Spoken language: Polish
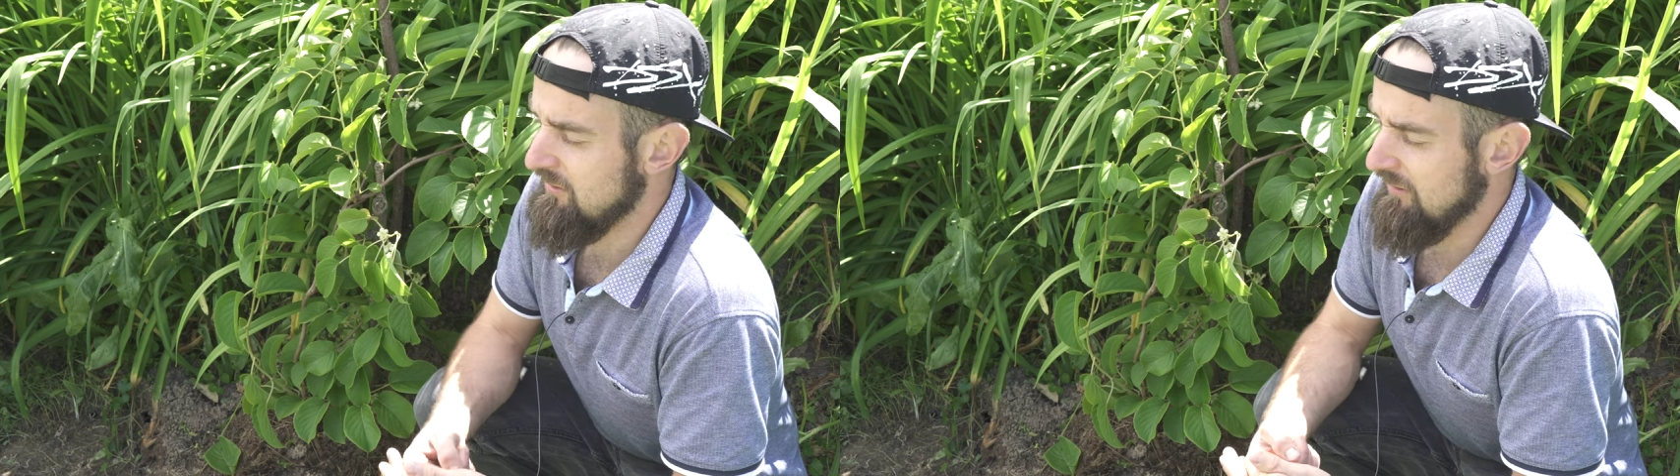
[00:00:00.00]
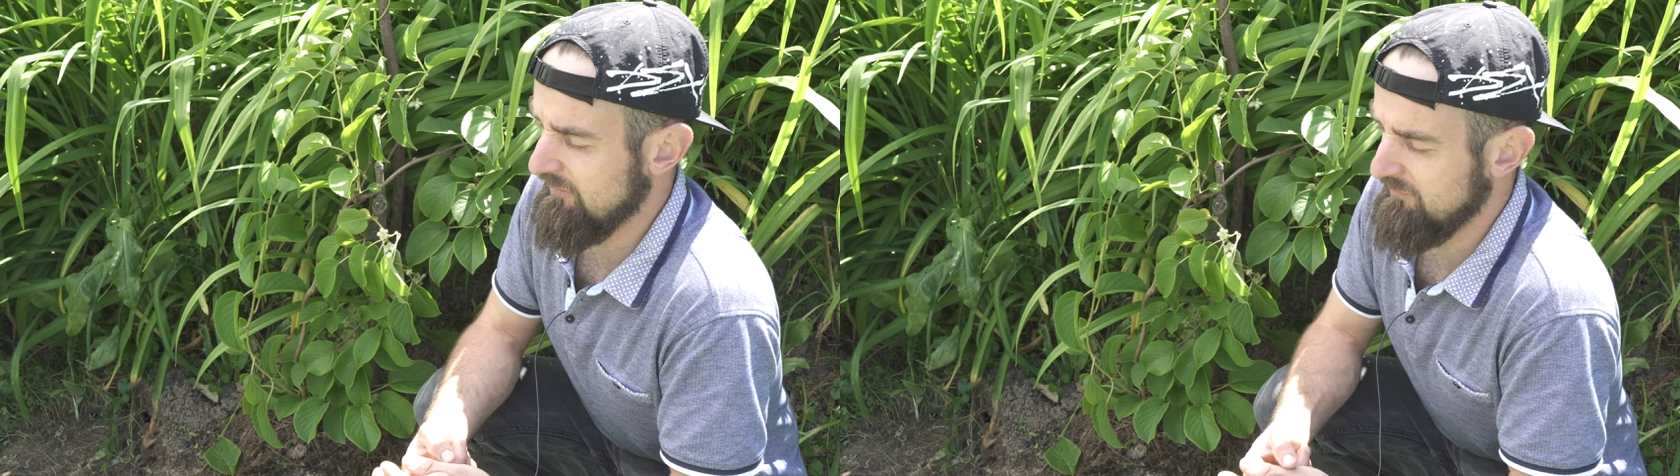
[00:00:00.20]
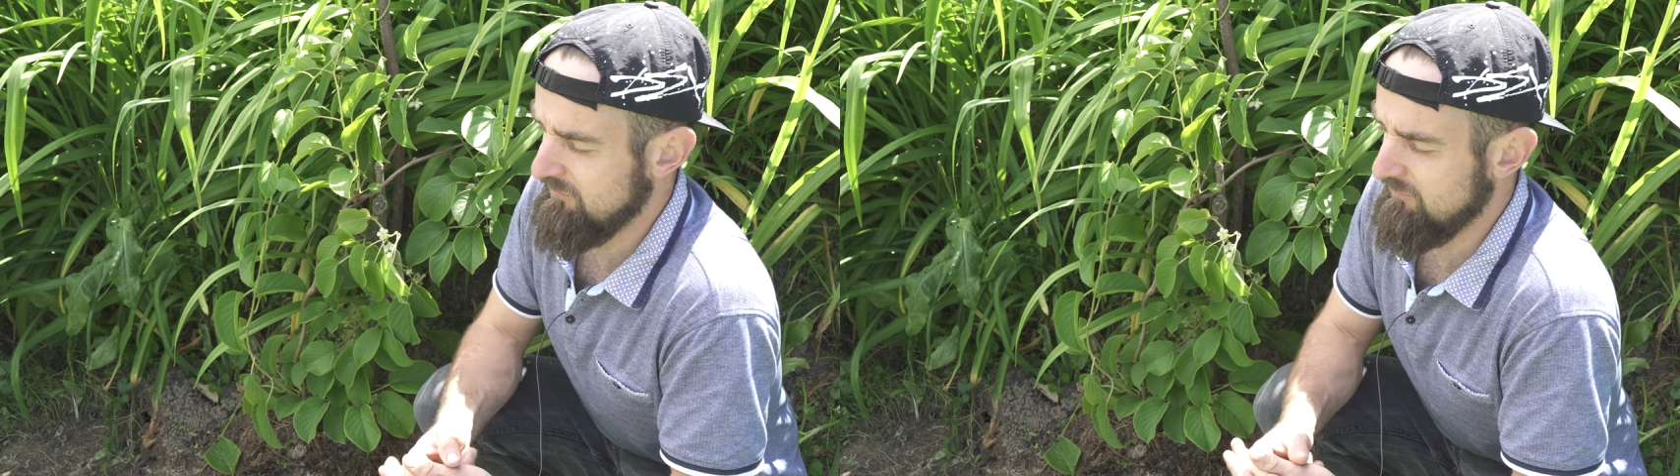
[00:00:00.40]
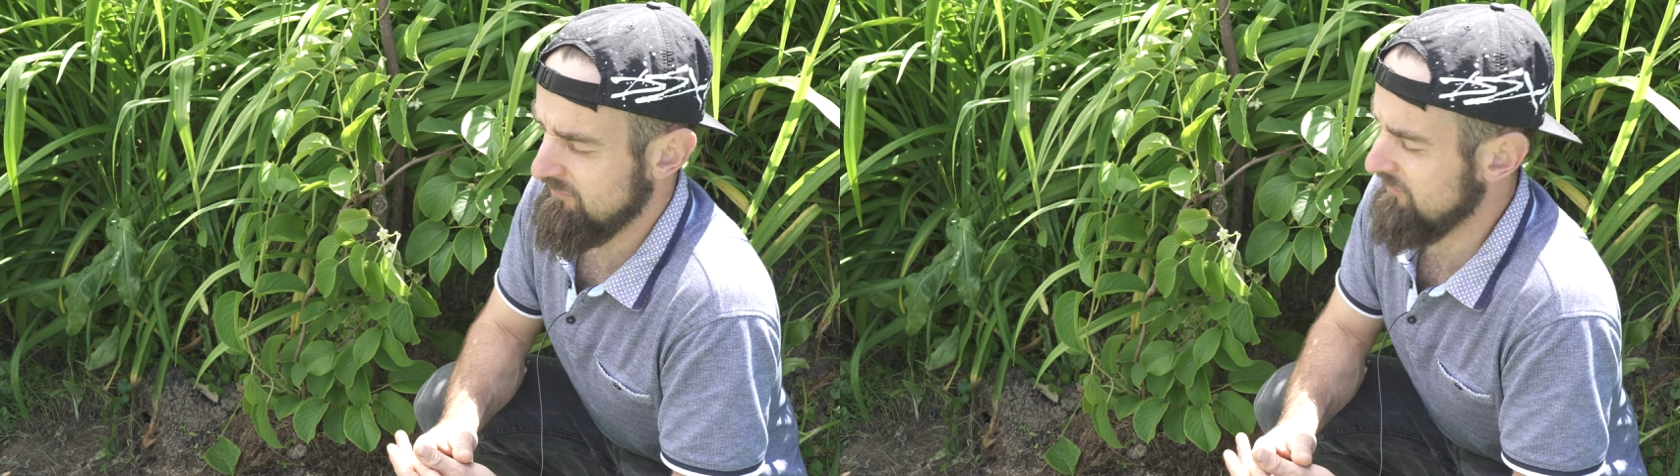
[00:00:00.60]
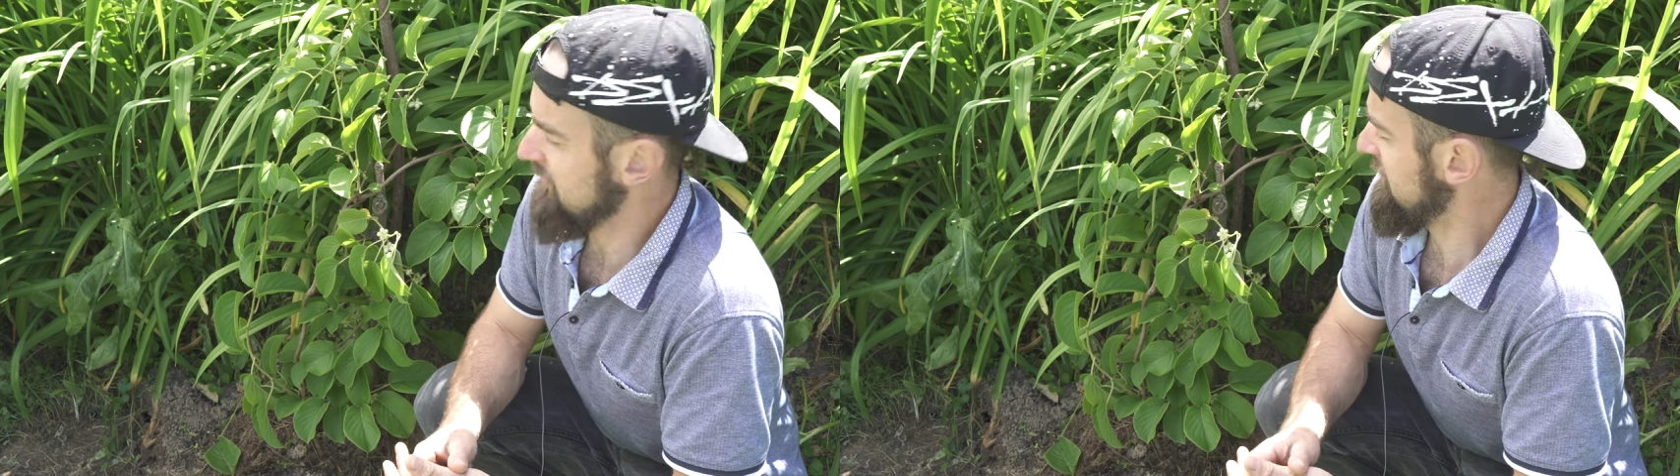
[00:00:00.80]
A żeby to
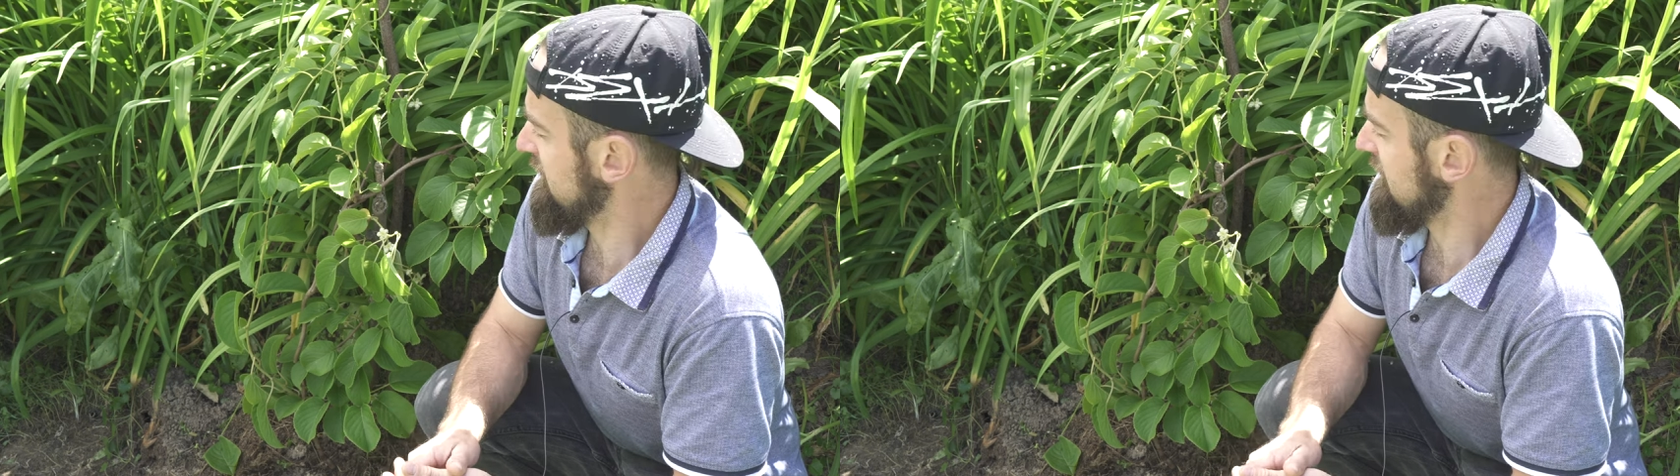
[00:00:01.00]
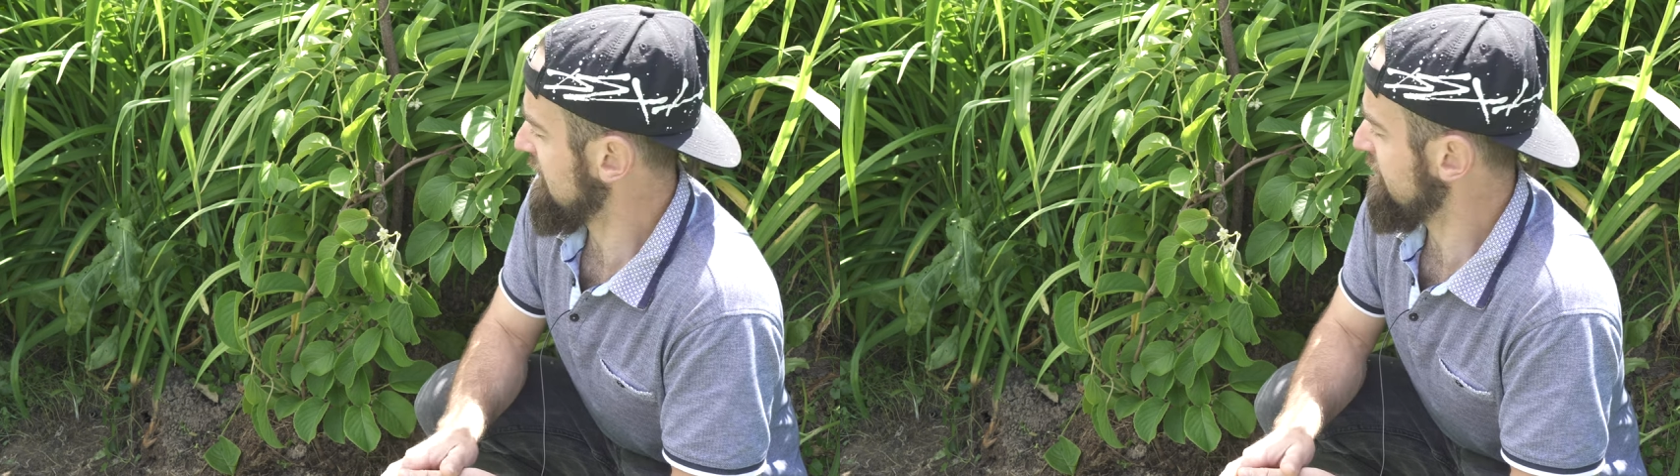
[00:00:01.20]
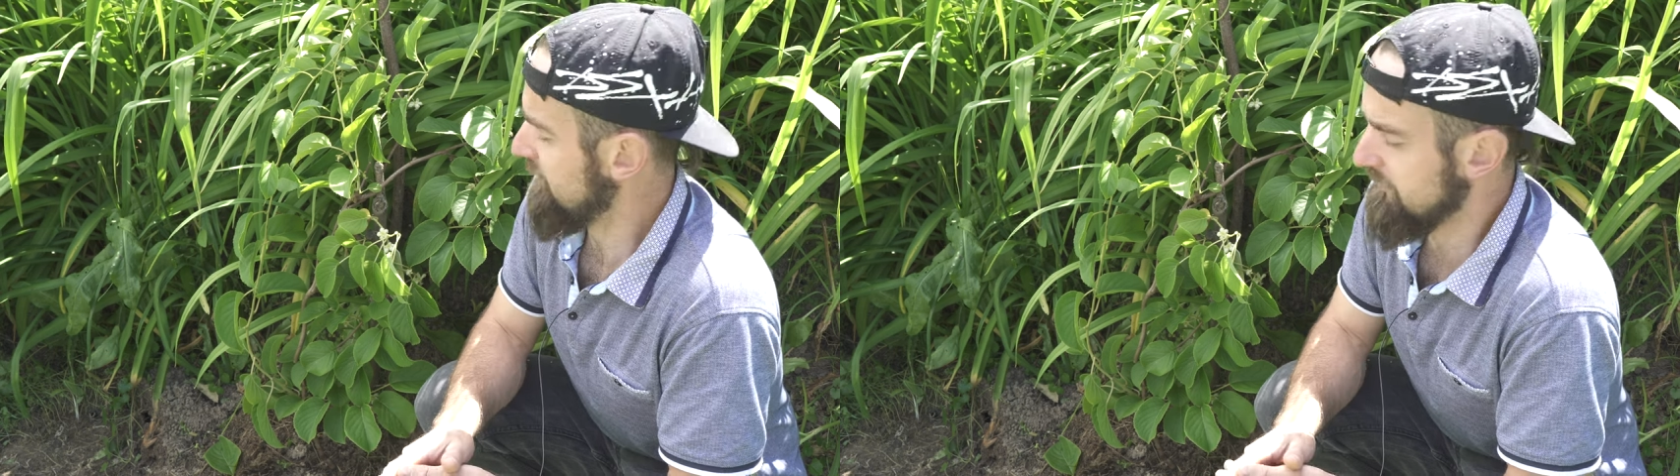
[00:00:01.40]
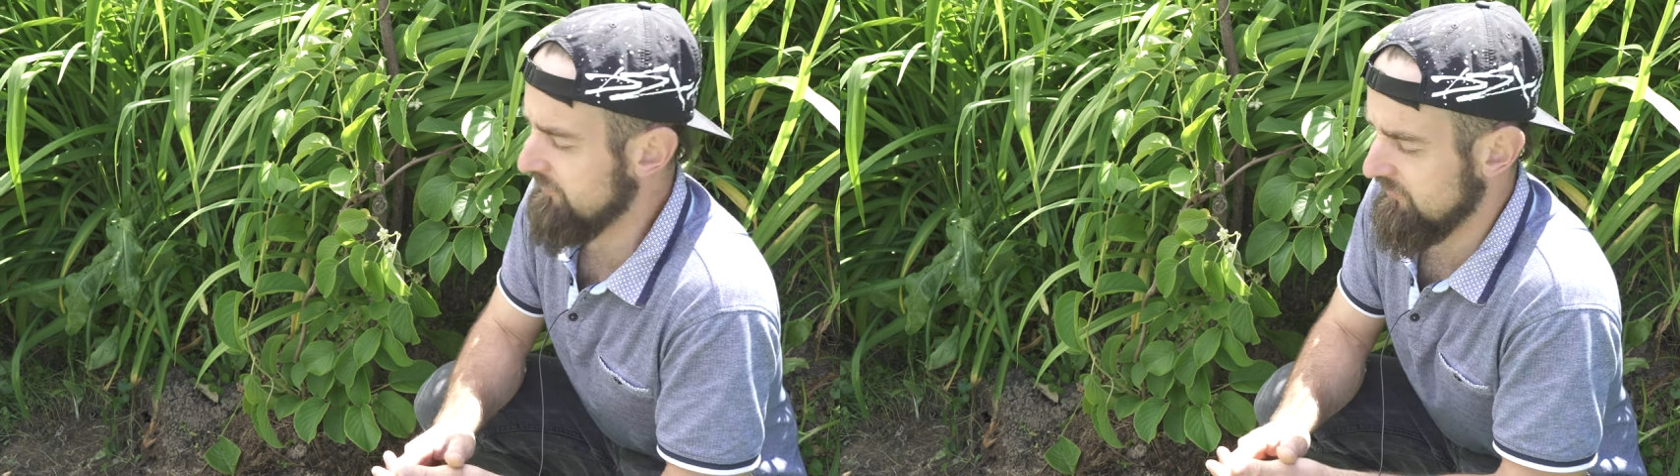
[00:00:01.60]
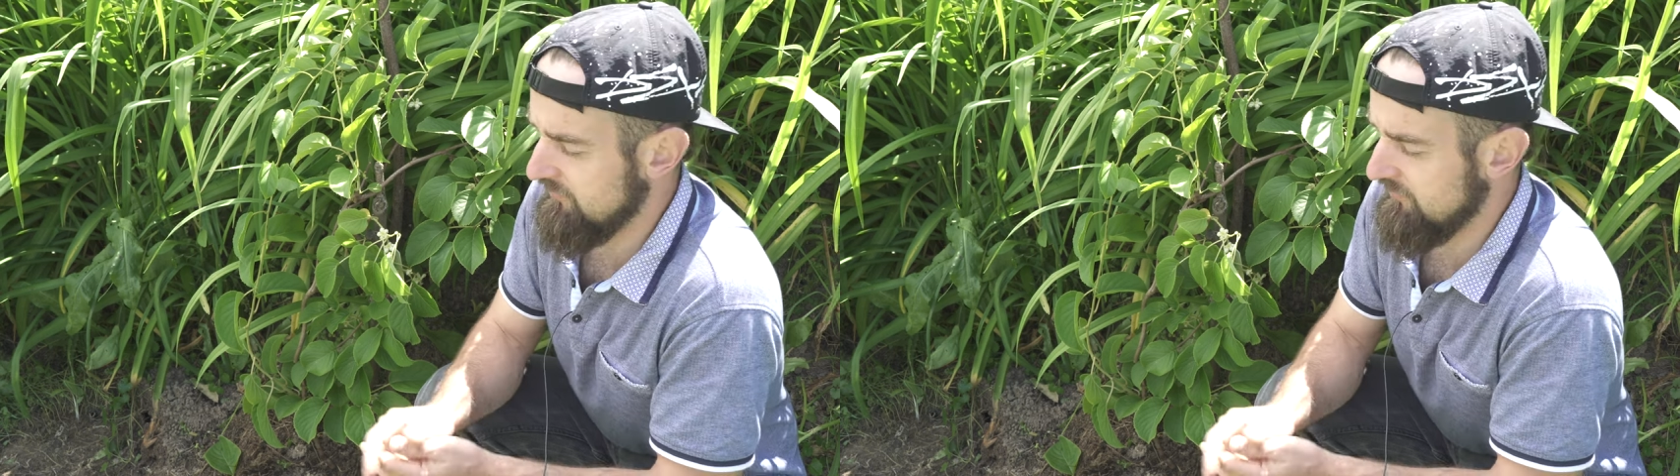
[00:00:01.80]
zrobić, żeby zasubskrybować,